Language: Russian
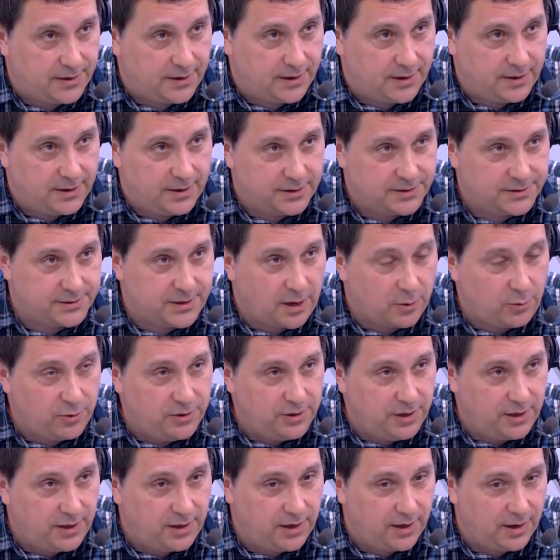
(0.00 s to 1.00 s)
Э,
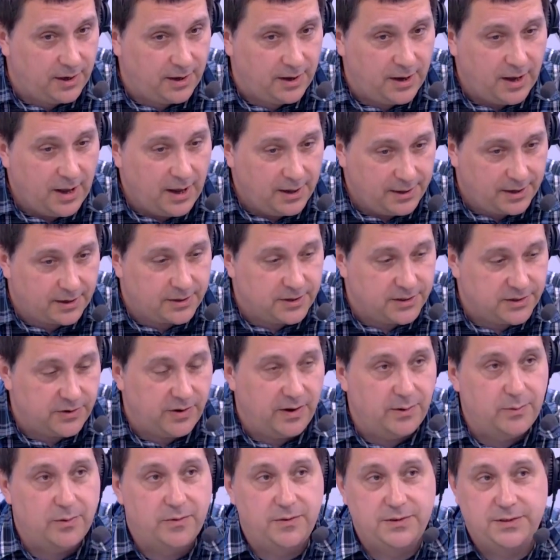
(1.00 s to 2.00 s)
сторонники так
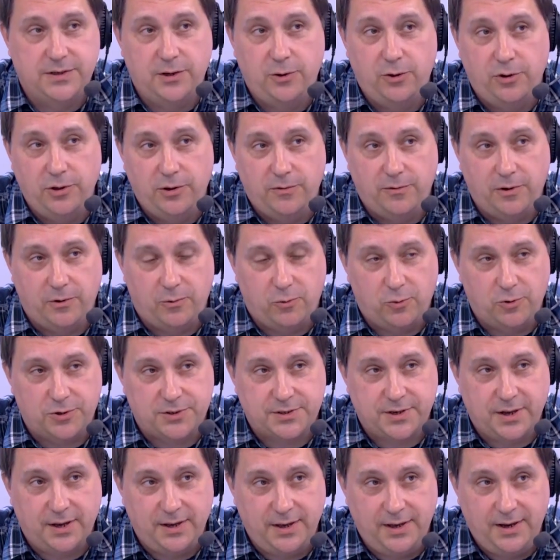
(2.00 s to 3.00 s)
называемого зеленого
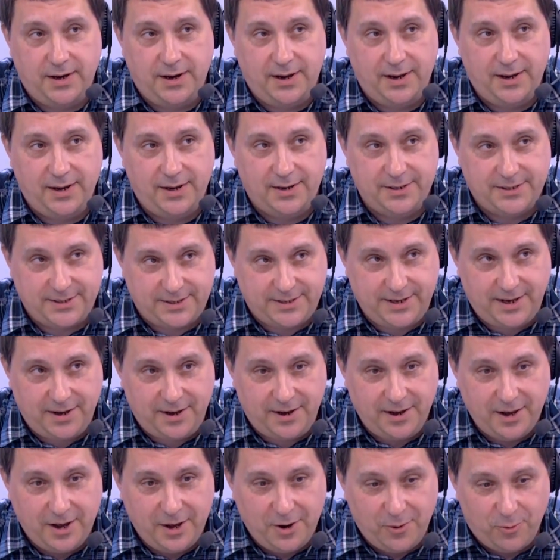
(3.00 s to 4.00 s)
курса или
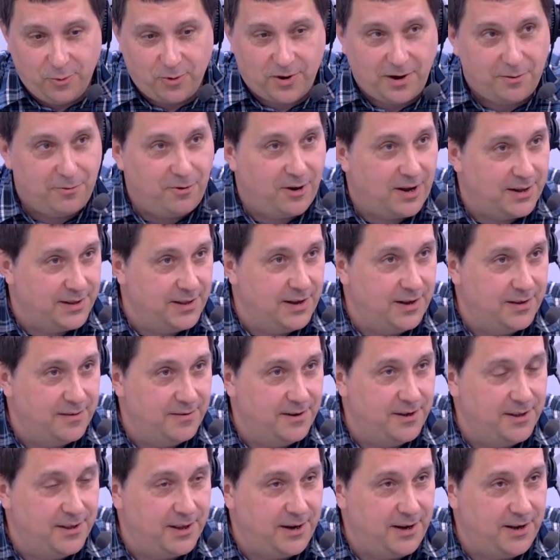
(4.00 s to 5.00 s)
те, у кого одна,
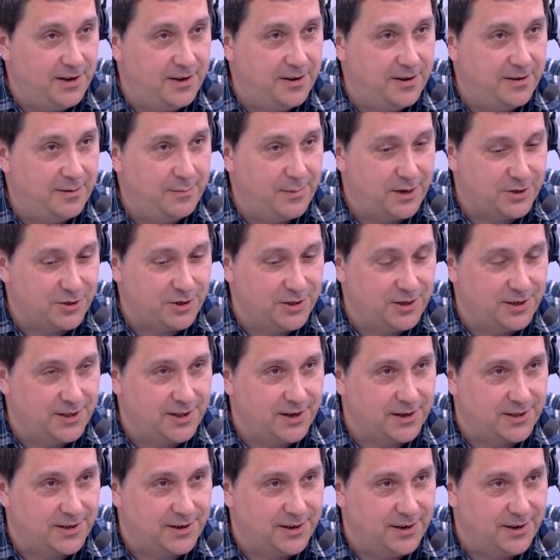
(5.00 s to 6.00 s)
две, три машины и
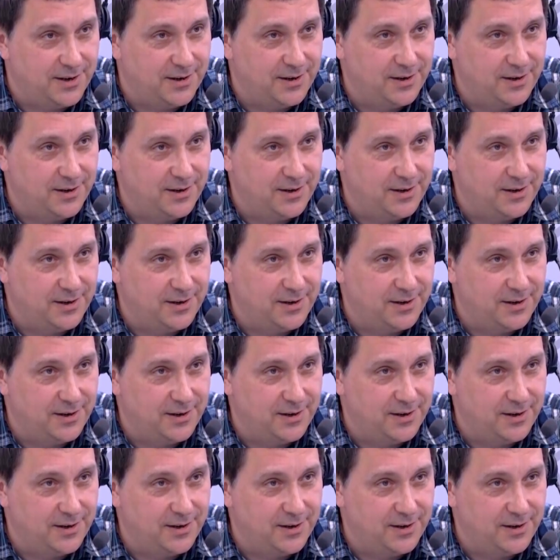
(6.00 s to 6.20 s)
так далее?